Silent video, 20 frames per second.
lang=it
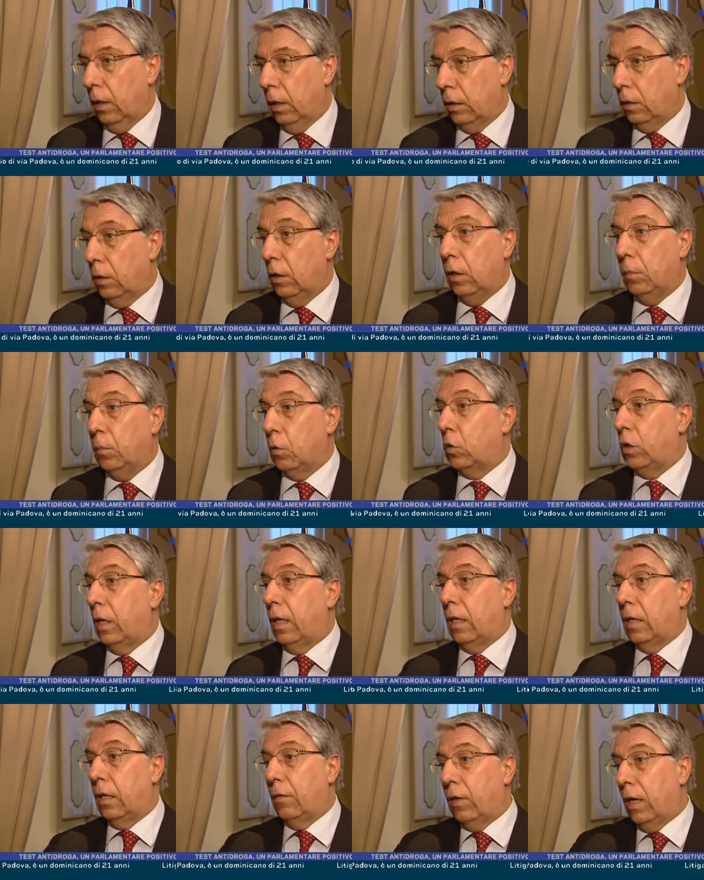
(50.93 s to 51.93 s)
di
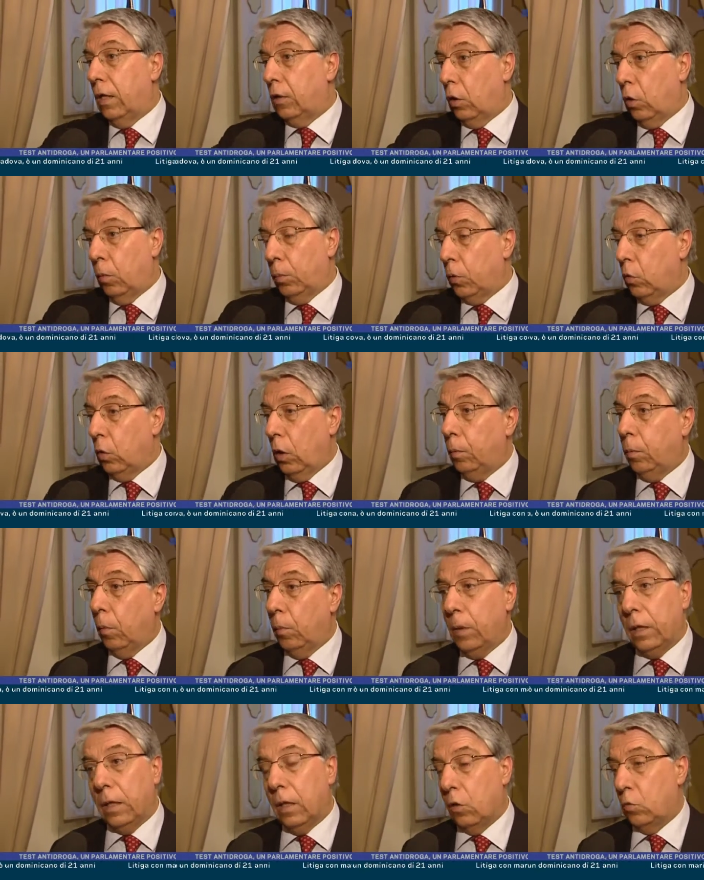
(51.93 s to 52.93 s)
dimostrare davanti all'opinione
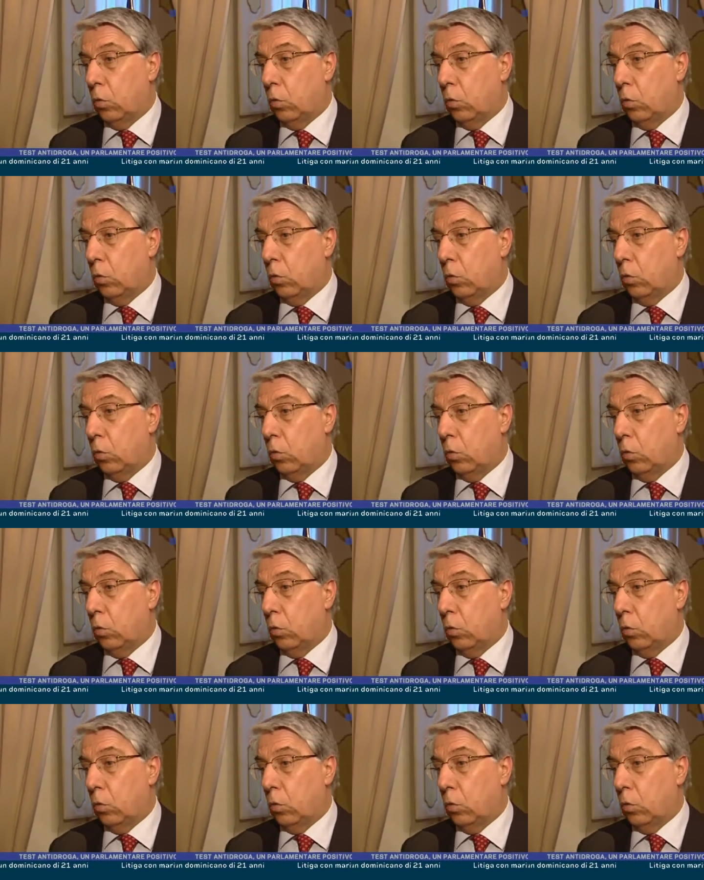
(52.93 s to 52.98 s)
pubblica la sua